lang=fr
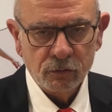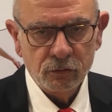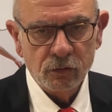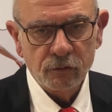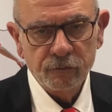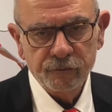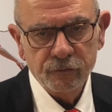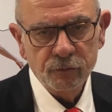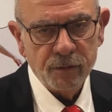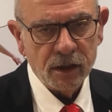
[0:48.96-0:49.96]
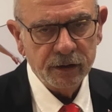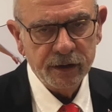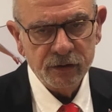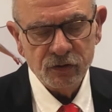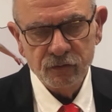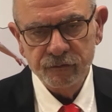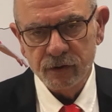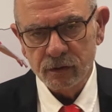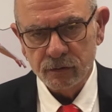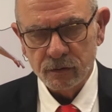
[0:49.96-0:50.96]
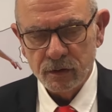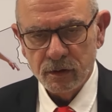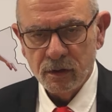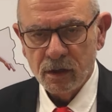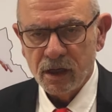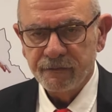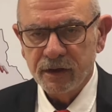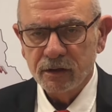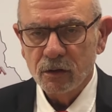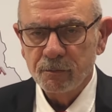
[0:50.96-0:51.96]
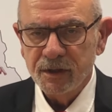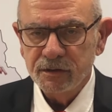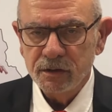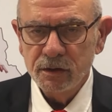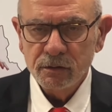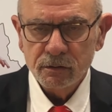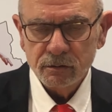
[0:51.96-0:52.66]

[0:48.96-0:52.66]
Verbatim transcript: dont vous parlez souvent avec empathie,